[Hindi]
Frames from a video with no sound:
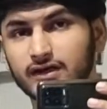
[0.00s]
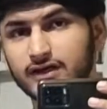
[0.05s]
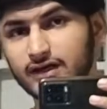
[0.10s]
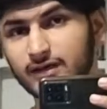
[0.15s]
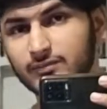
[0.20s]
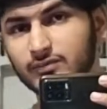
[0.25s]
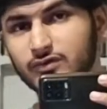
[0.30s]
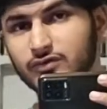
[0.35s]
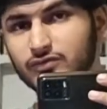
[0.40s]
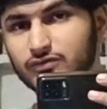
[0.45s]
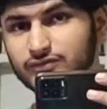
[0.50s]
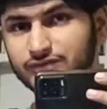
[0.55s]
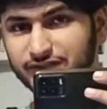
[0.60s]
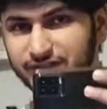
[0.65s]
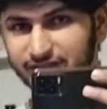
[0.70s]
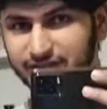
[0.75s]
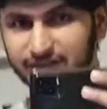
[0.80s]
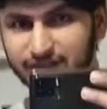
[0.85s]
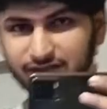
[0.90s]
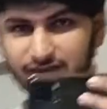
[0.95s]
अगर आपको
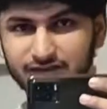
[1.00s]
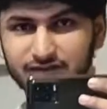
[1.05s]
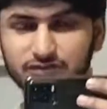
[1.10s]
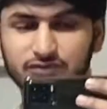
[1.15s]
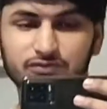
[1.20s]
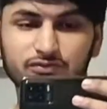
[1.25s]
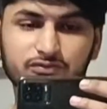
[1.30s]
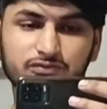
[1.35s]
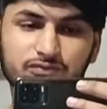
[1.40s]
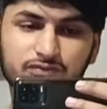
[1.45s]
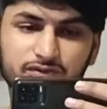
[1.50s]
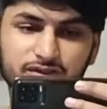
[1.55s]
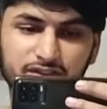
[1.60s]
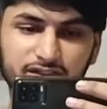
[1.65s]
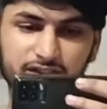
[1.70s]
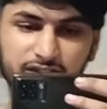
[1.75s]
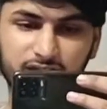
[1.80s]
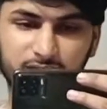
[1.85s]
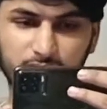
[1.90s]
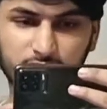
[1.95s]
देखनी है तो
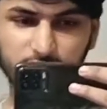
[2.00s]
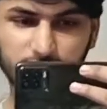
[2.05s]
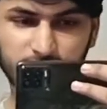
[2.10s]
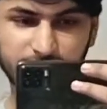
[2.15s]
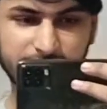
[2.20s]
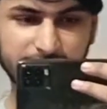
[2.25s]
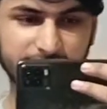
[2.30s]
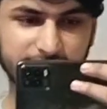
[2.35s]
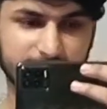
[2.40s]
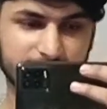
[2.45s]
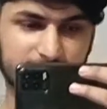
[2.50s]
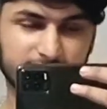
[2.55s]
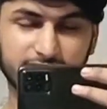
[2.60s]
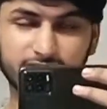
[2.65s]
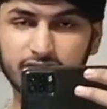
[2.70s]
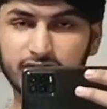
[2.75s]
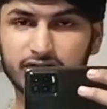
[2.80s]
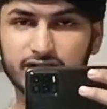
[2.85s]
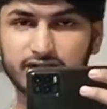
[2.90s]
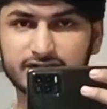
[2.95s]
ये आपको लिंक
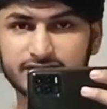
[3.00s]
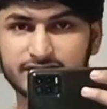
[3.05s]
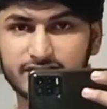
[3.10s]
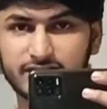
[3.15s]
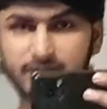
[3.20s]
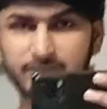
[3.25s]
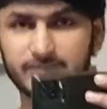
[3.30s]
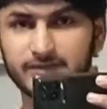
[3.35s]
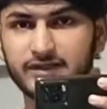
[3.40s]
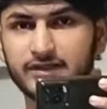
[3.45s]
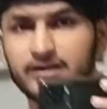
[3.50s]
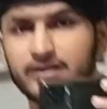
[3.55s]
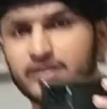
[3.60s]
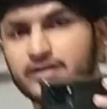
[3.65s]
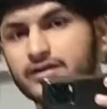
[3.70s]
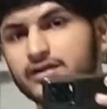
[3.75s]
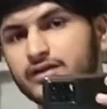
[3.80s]
दिख रहा होगा स्क्रीन पे